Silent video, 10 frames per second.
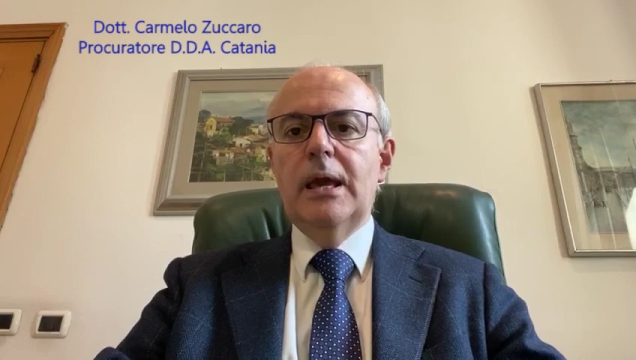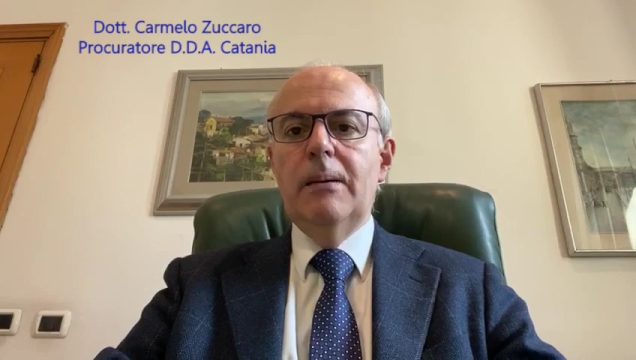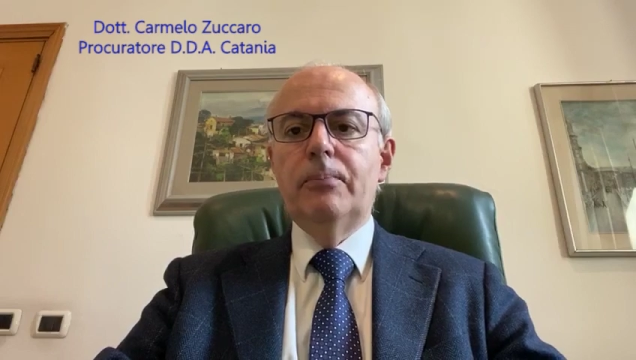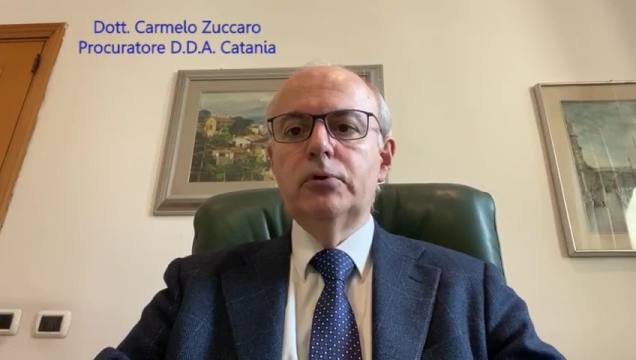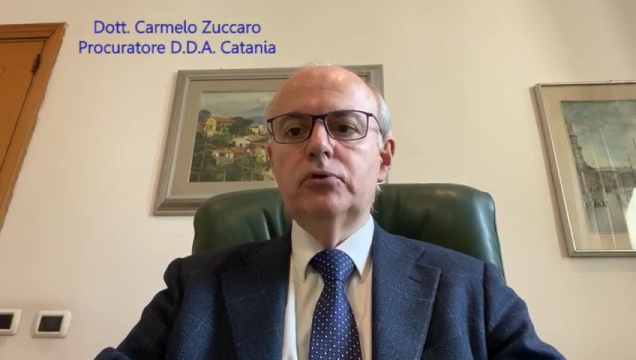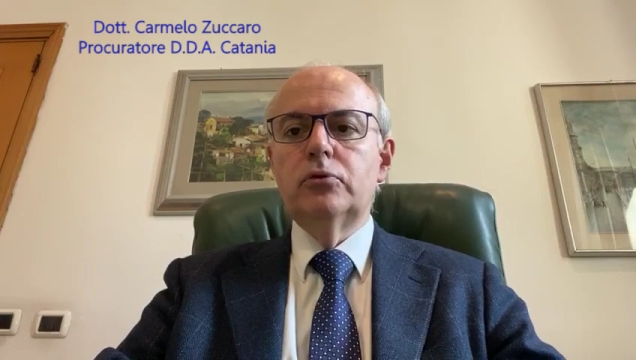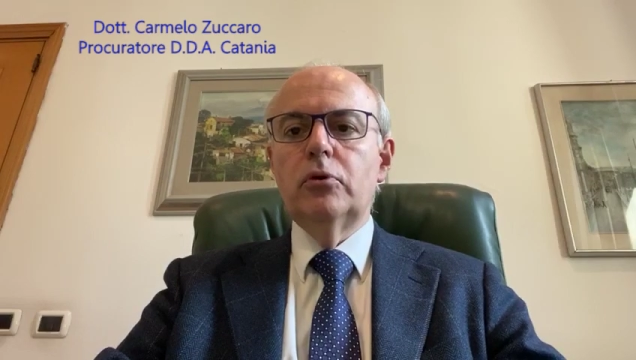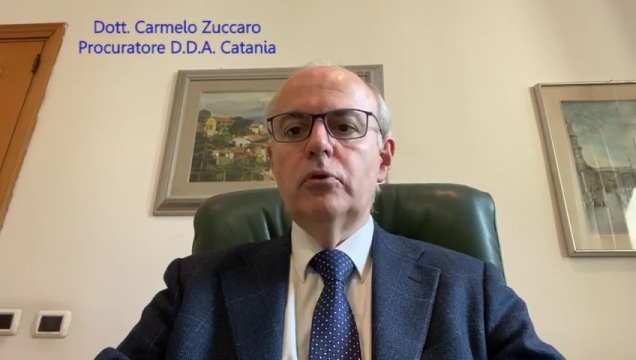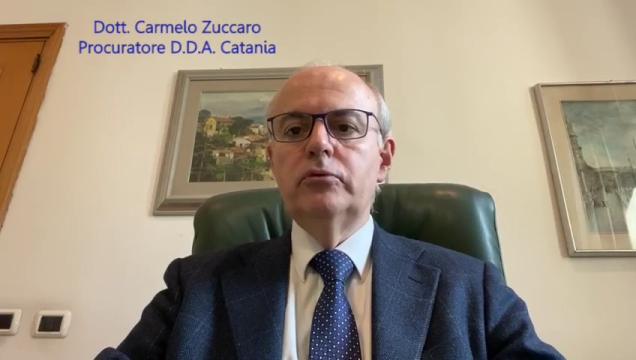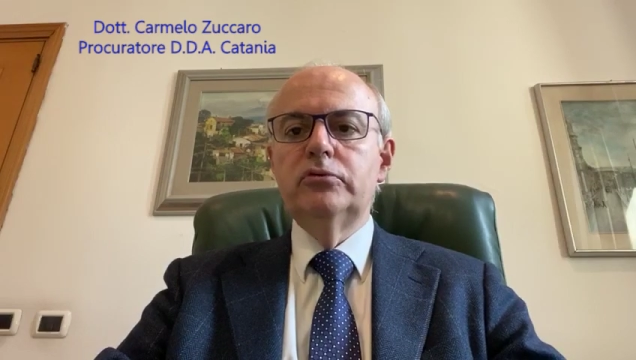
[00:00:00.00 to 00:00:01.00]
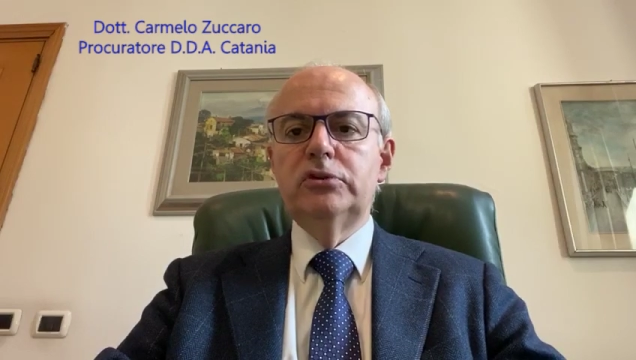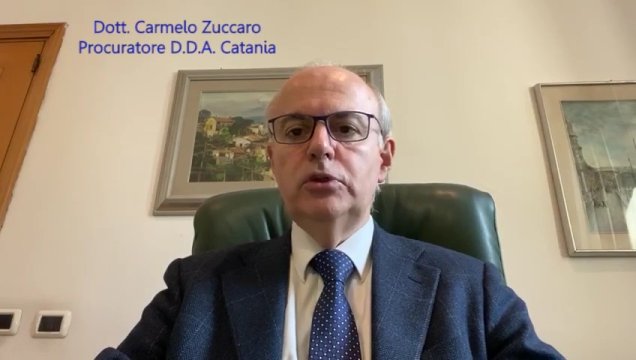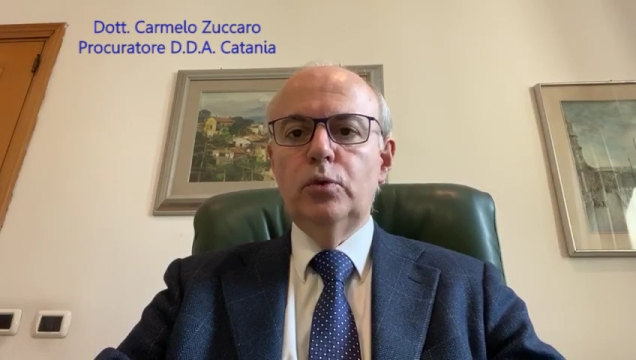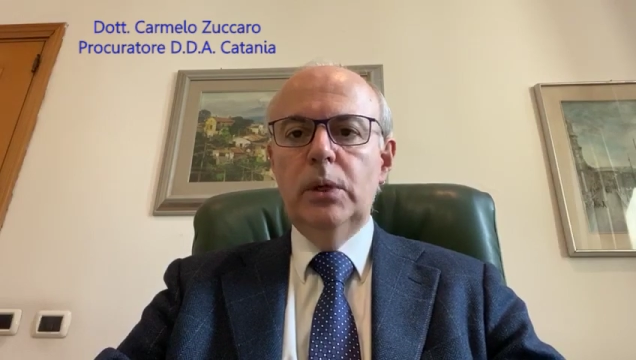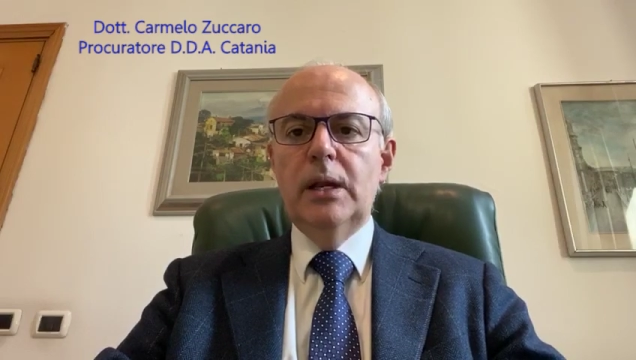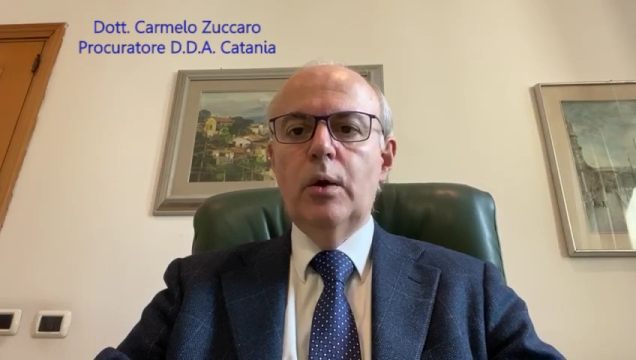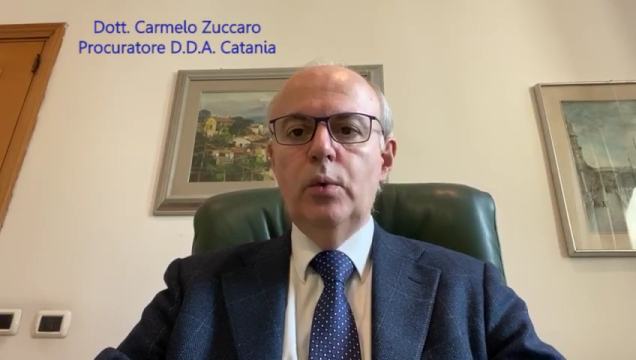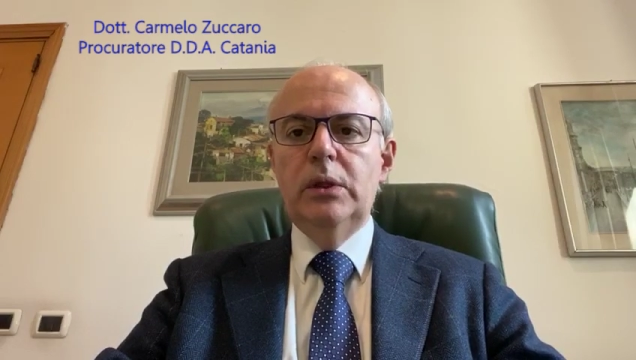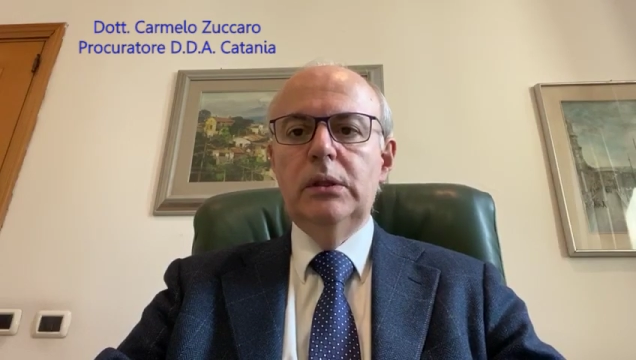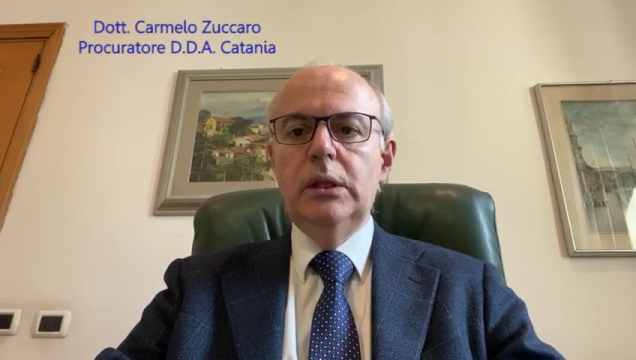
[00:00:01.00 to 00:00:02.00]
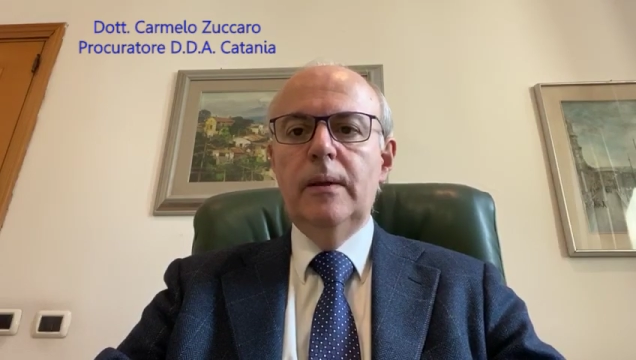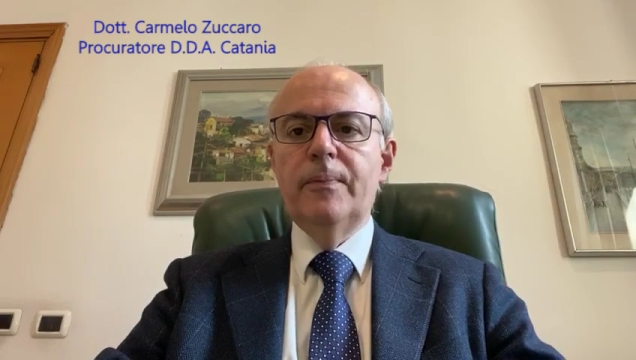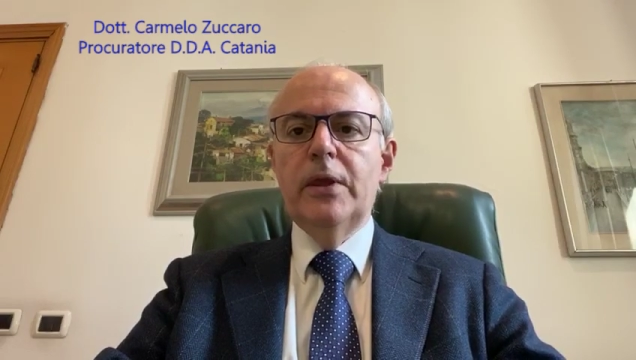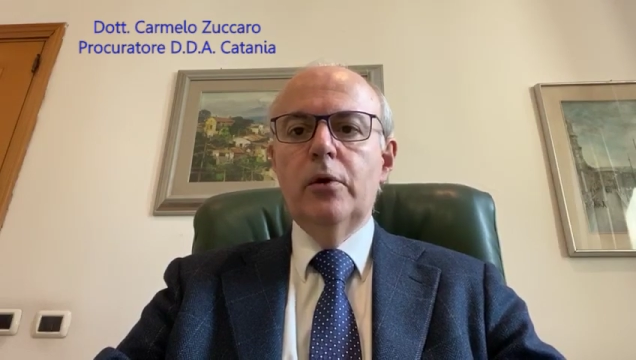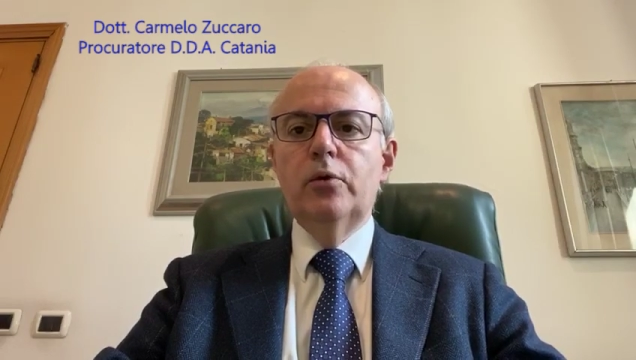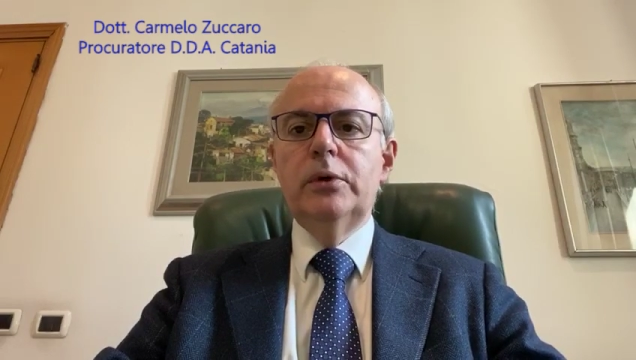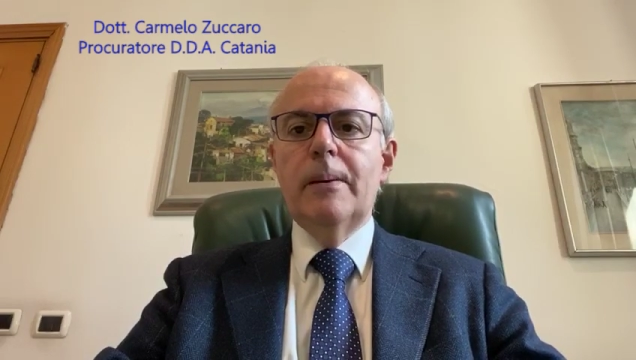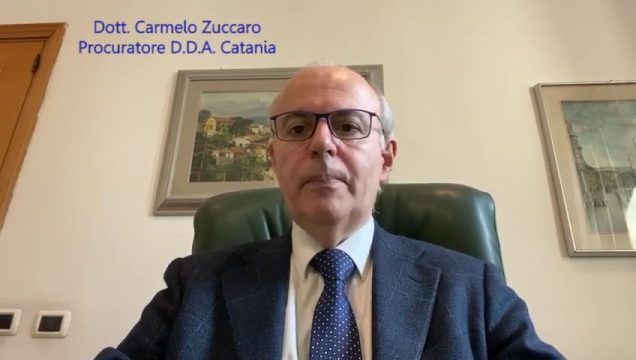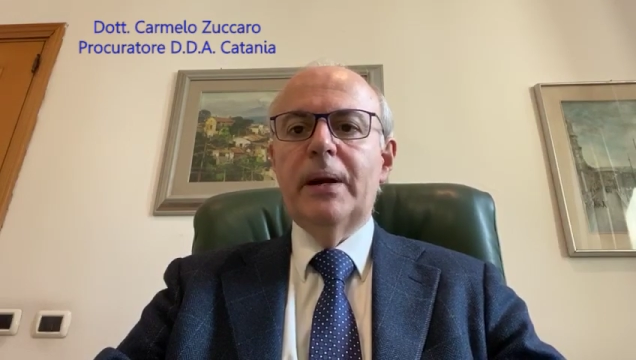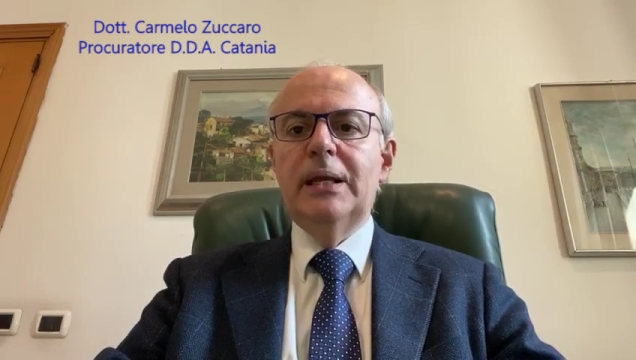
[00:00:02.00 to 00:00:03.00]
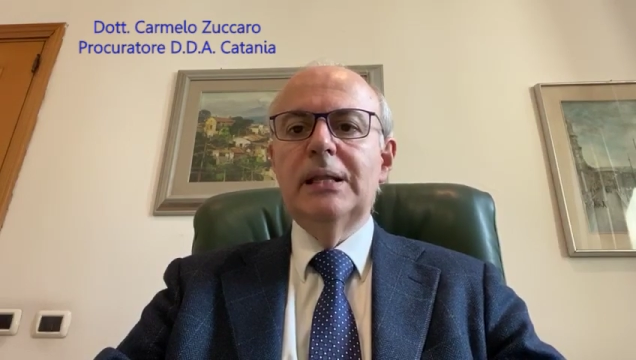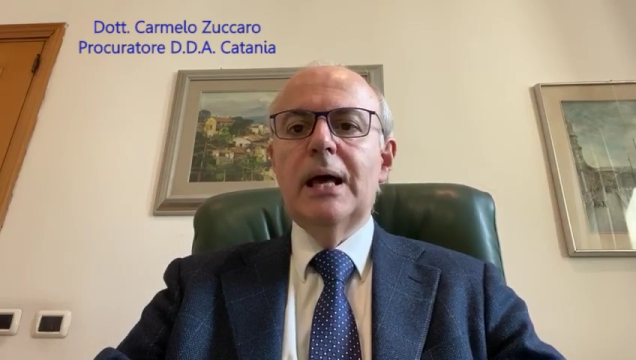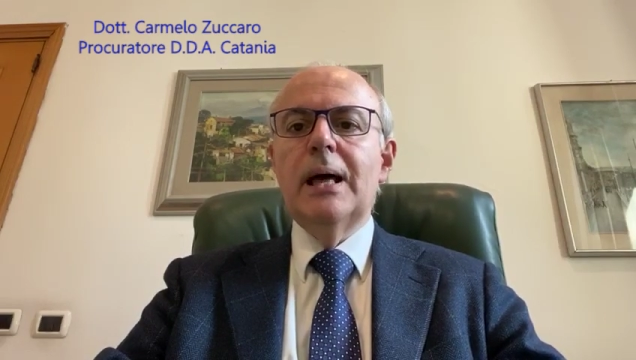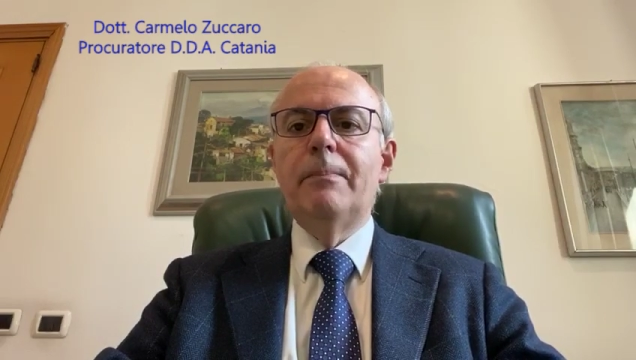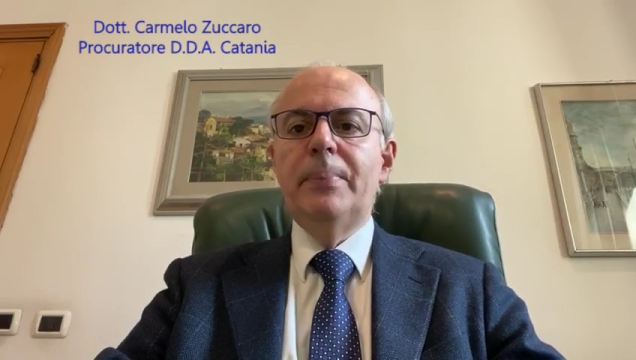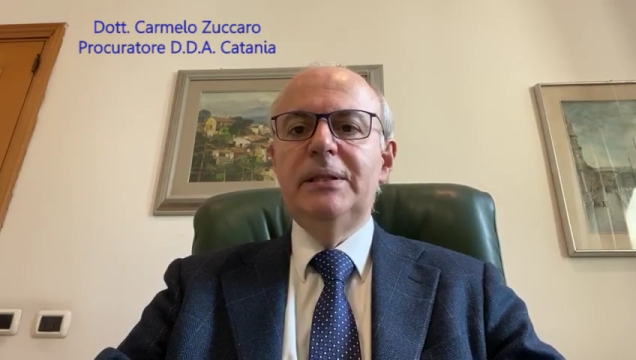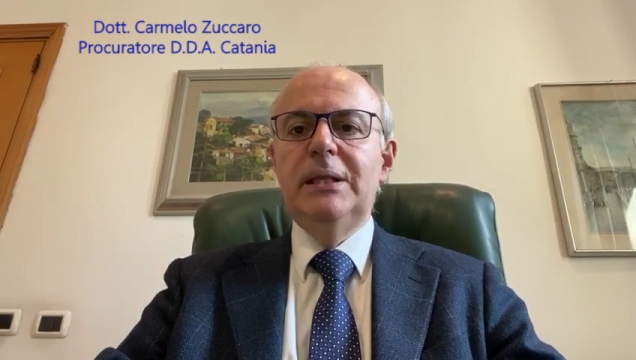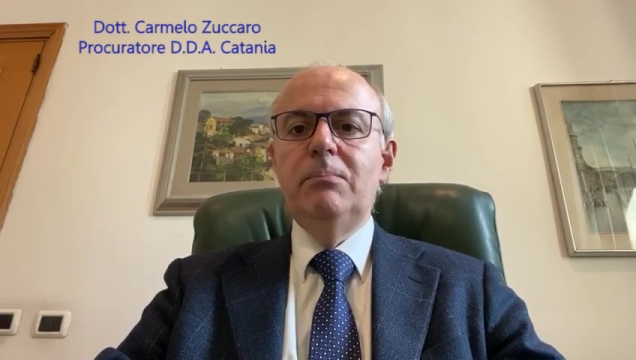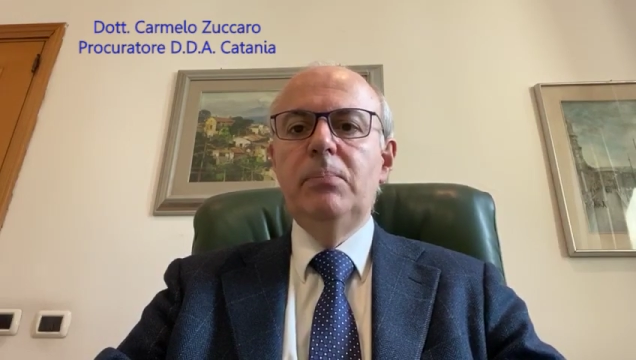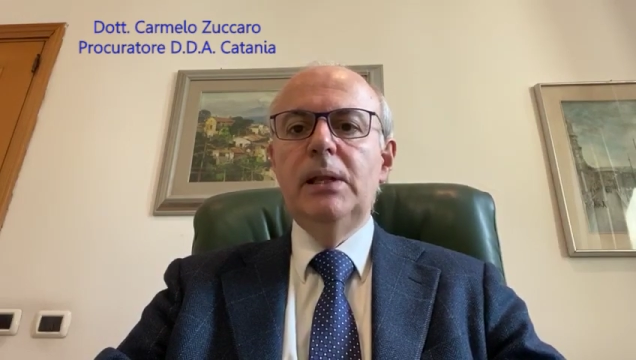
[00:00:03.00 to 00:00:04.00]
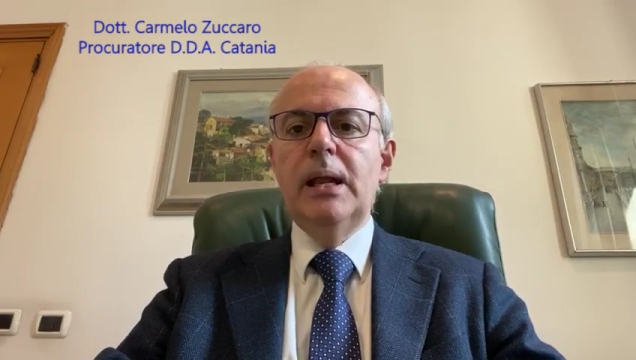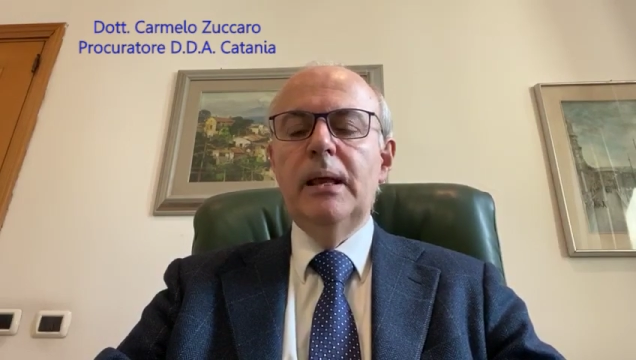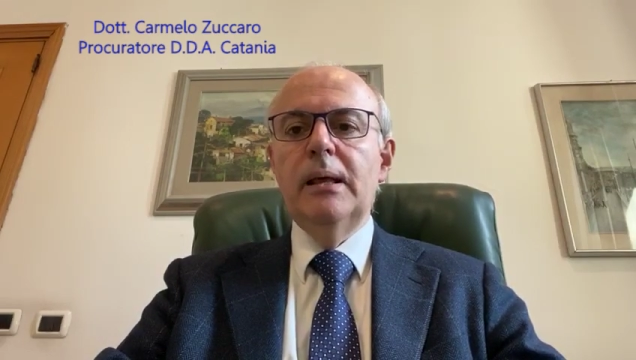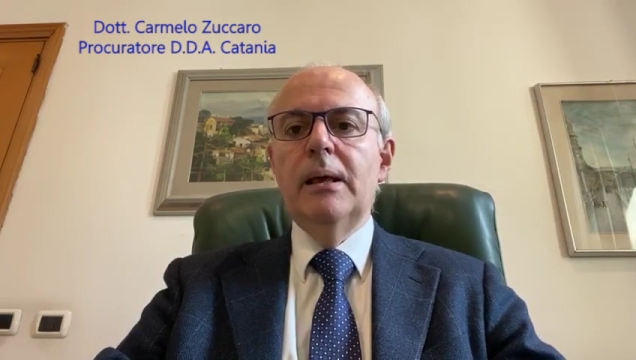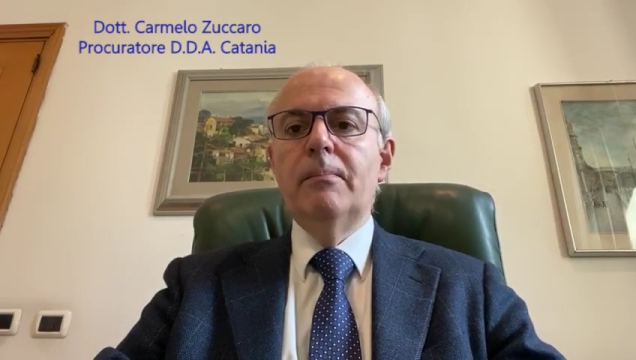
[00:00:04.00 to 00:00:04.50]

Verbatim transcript: e possono costituire quindi una preda appetibile